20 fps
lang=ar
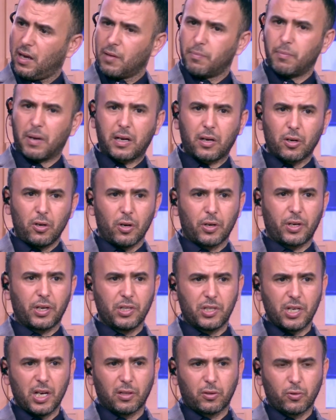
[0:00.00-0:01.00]
ماكرون كي
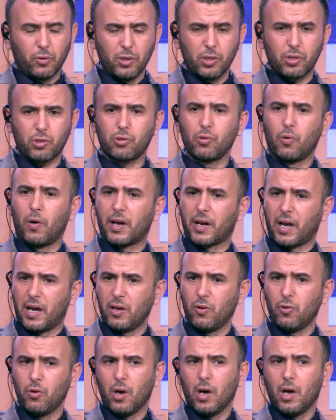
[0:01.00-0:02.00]
جا لتونس شنو
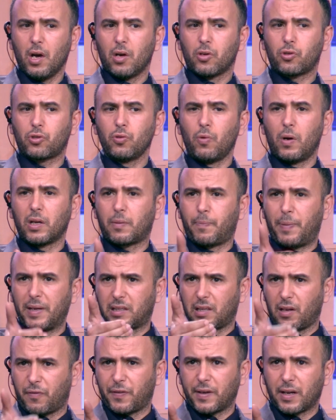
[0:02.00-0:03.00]
رايو شنو هو
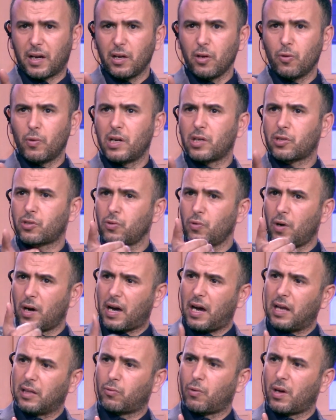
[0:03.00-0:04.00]
تبدل في رايه ولا شنو
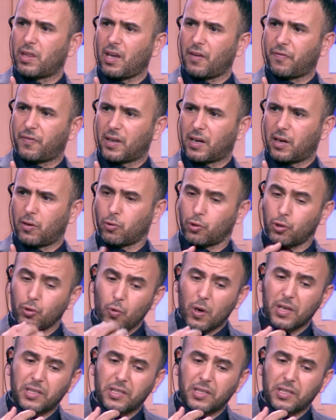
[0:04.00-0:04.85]
قعد واضح في رايه شنو